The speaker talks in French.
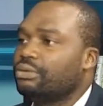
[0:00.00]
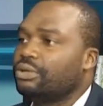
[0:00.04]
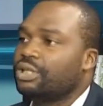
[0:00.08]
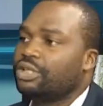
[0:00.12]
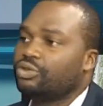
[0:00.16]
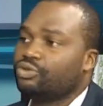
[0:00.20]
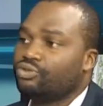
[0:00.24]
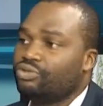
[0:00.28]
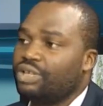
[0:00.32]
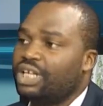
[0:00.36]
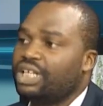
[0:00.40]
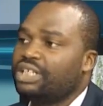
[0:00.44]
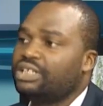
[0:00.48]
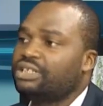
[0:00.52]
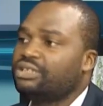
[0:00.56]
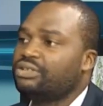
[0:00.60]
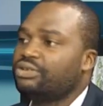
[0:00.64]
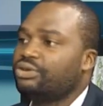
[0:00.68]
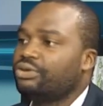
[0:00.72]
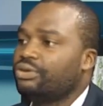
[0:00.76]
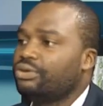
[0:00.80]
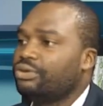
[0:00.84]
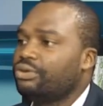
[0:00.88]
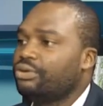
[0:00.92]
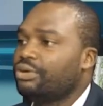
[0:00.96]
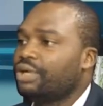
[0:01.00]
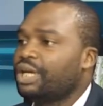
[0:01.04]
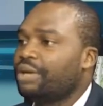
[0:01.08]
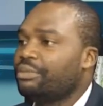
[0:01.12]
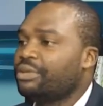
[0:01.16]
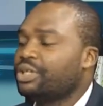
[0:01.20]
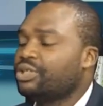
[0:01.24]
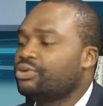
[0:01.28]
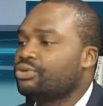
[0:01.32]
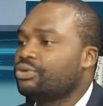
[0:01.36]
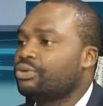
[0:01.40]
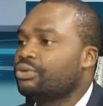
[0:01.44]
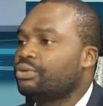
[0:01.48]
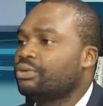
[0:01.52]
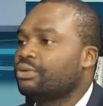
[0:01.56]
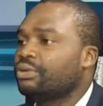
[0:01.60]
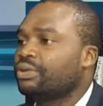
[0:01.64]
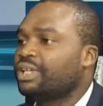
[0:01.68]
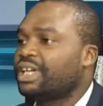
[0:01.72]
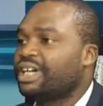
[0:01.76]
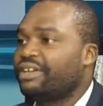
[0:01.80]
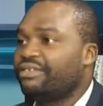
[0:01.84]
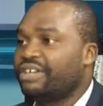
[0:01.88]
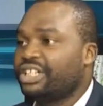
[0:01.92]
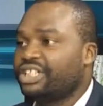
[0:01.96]
les journalistes de, de la maison
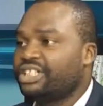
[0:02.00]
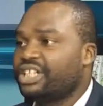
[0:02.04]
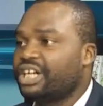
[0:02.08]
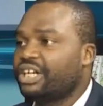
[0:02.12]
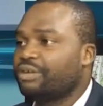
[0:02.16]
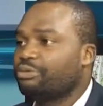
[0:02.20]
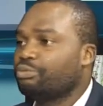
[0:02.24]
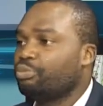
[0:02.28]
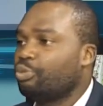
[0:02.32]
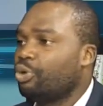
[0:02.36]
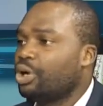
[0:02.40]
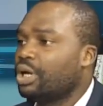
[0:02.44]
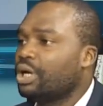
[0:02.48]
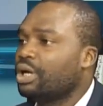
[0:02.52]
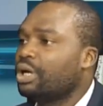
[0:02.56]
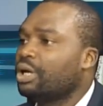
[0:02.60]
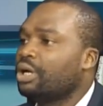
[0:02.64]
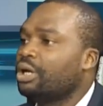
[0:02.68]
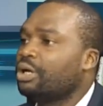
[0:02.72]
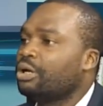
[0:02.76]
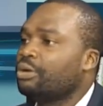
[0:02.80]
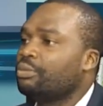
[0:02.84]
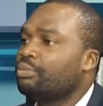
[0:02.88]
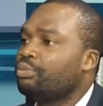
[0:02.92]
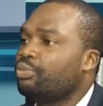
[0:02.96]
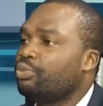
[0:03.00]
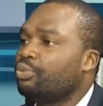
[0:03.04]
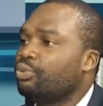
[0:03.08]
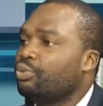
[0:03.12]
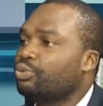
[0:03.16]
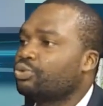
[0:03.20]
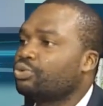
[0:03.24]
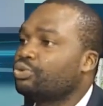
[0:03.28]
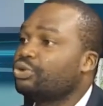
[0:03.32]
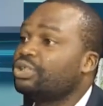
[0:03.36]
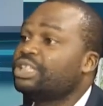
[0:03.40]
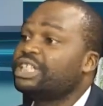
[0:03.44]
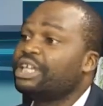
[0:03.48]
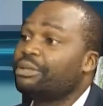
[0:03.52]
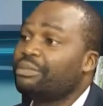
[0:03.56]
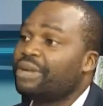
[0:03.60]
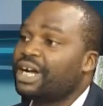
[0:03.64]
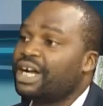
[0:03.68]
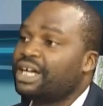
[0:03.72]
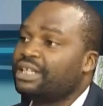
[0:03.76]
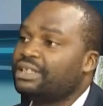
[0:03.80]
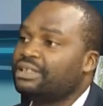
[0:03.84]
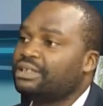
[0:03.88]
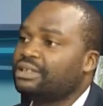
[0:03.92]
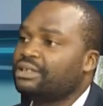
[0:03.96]
travaillent chaque mois pour sortir un
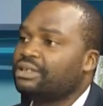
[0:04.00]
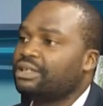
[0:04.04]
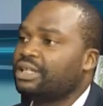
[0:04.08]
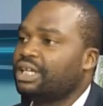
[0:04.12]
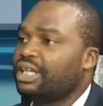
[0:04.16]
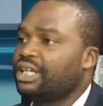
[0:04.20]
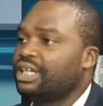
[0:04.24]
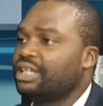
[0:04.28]
magazine.